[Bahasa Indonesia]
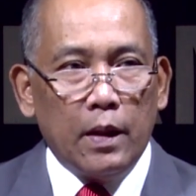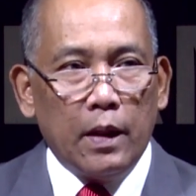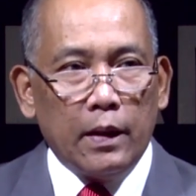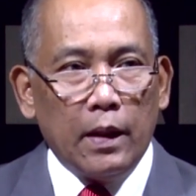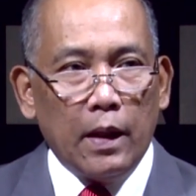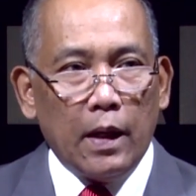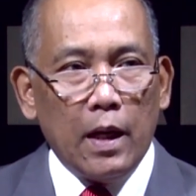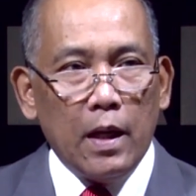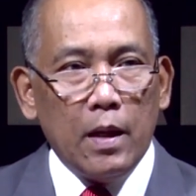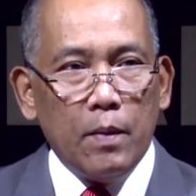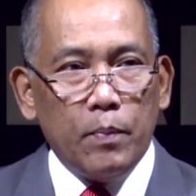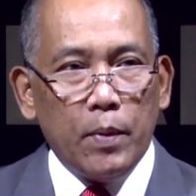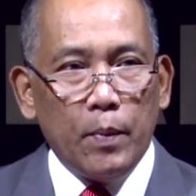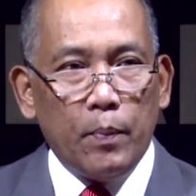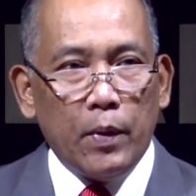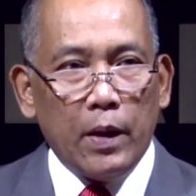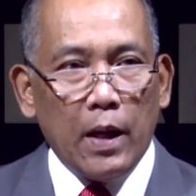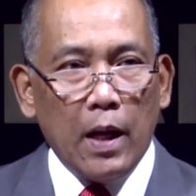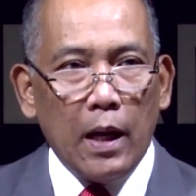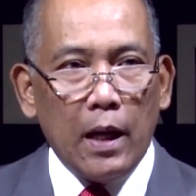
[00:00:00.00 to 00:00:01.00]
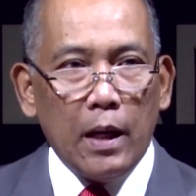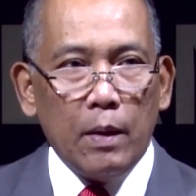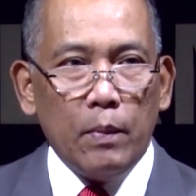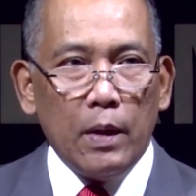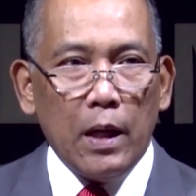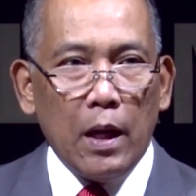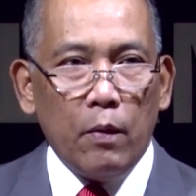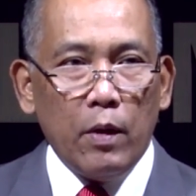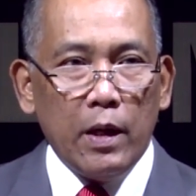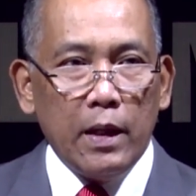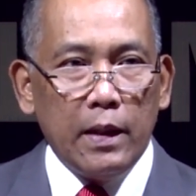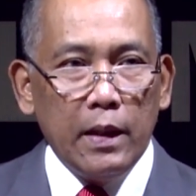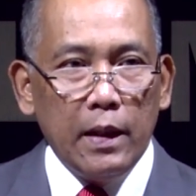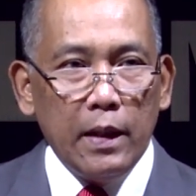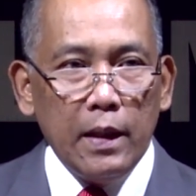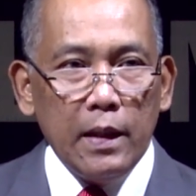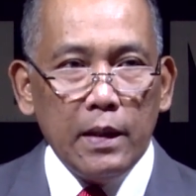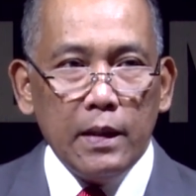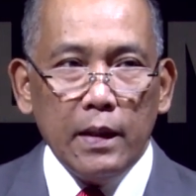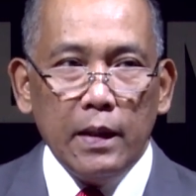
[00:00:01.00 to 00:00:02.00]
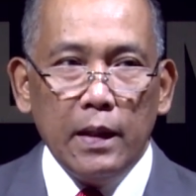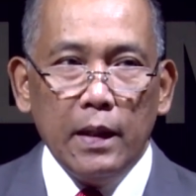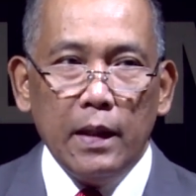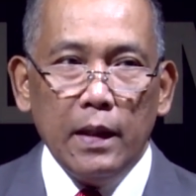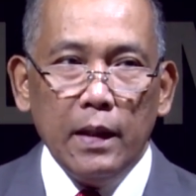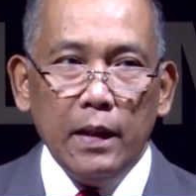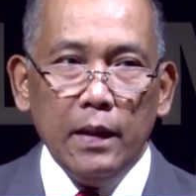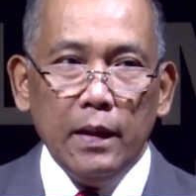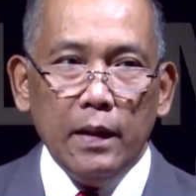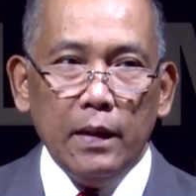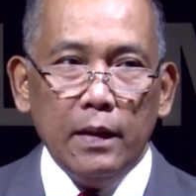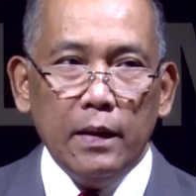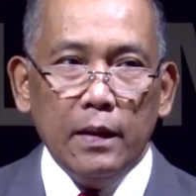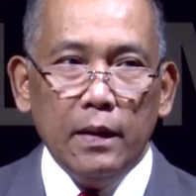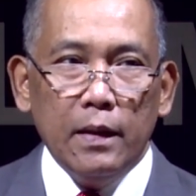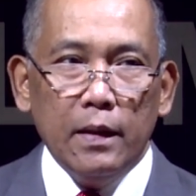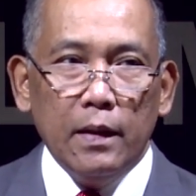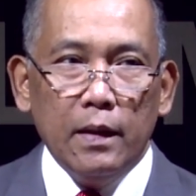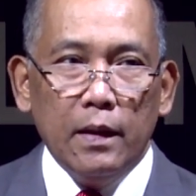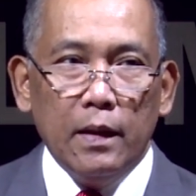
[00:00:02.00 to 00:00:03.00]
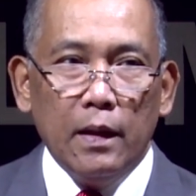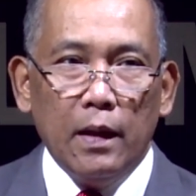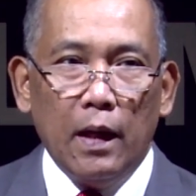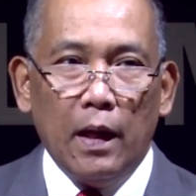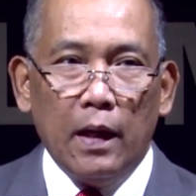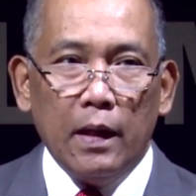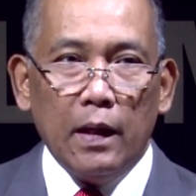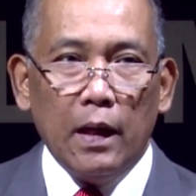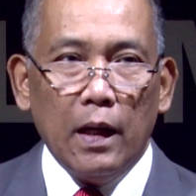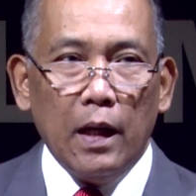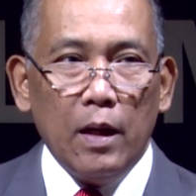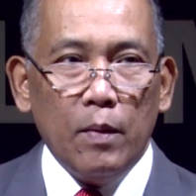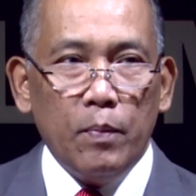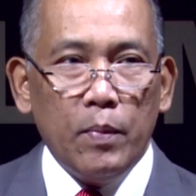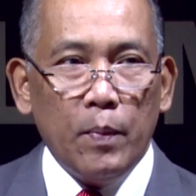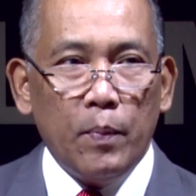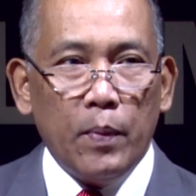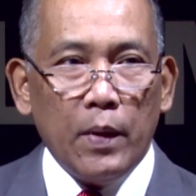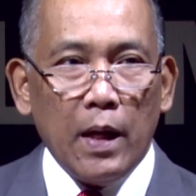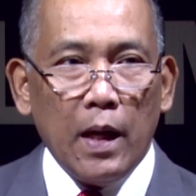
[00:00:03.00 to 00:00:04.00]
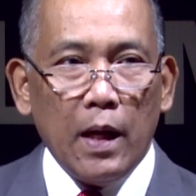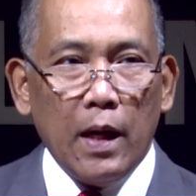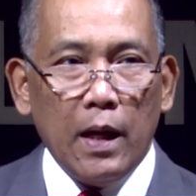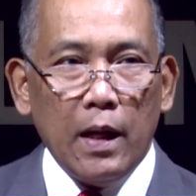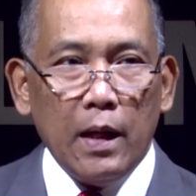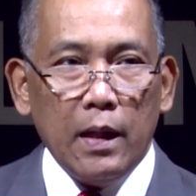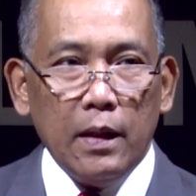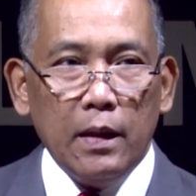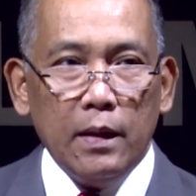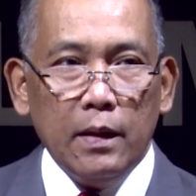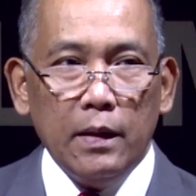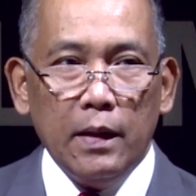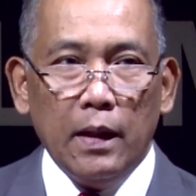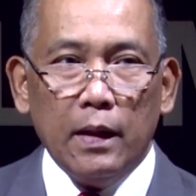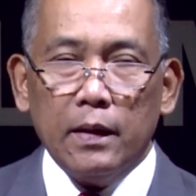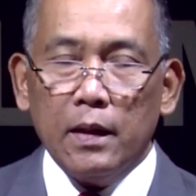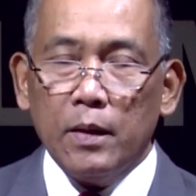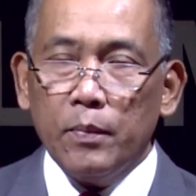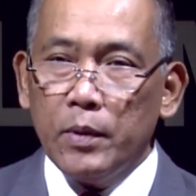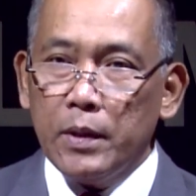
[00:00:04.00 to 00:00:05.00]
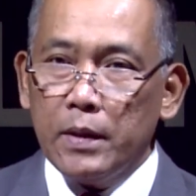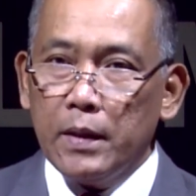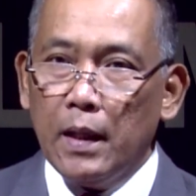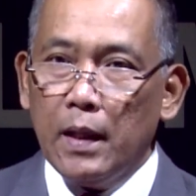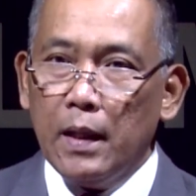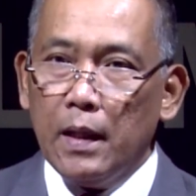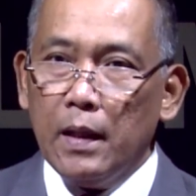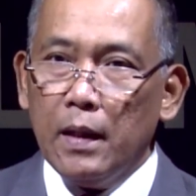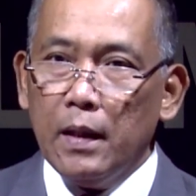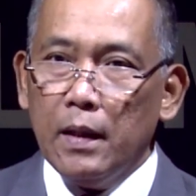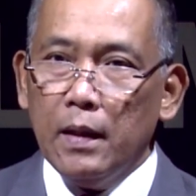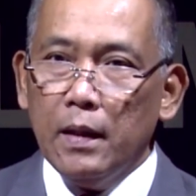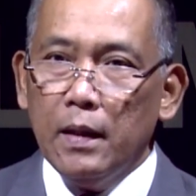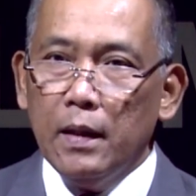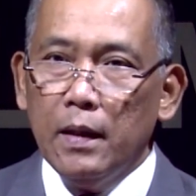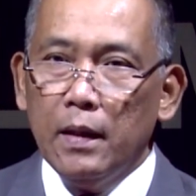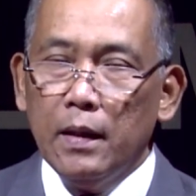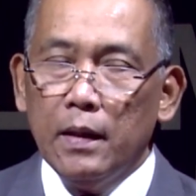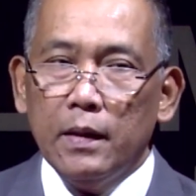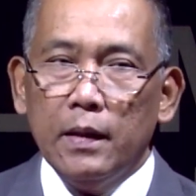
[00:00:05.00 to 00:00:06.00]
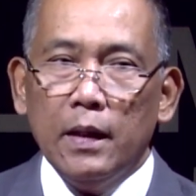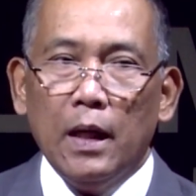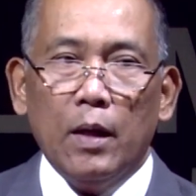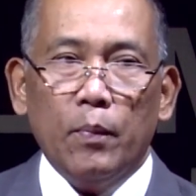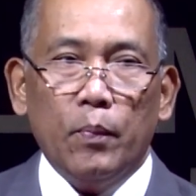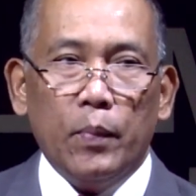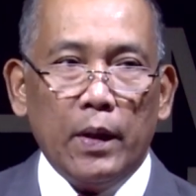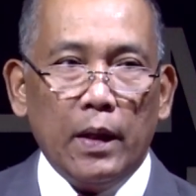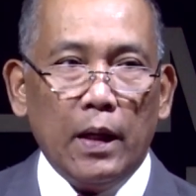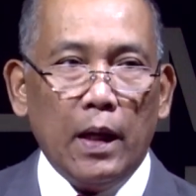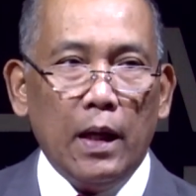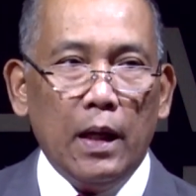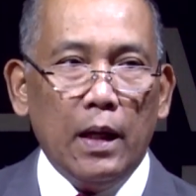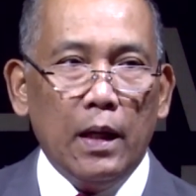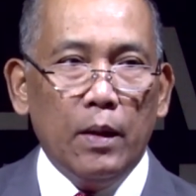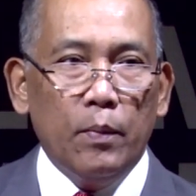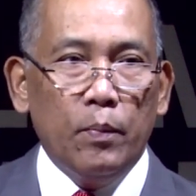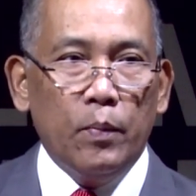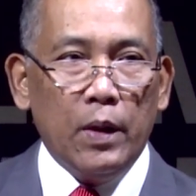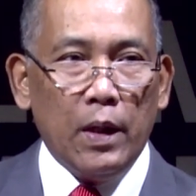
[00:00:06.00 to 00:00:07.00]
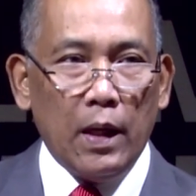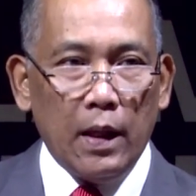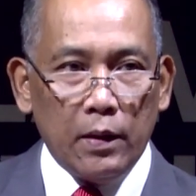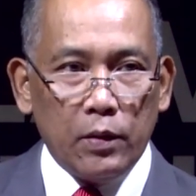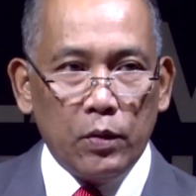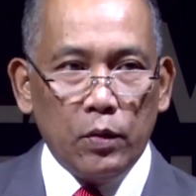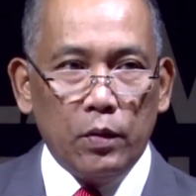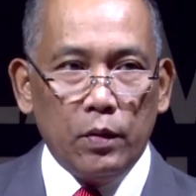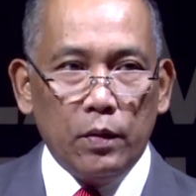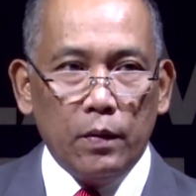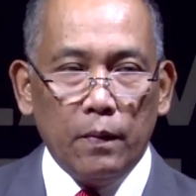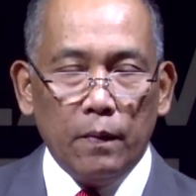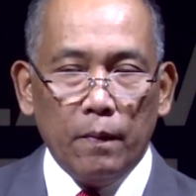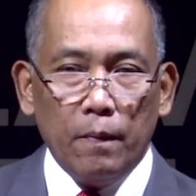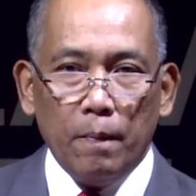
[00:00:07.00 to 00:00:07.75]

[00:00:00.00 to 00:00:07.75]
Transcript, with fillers: Dikatakan peperangan melawan diri sendiri adalah peperangan yang terbesar yang pernah berlangsung.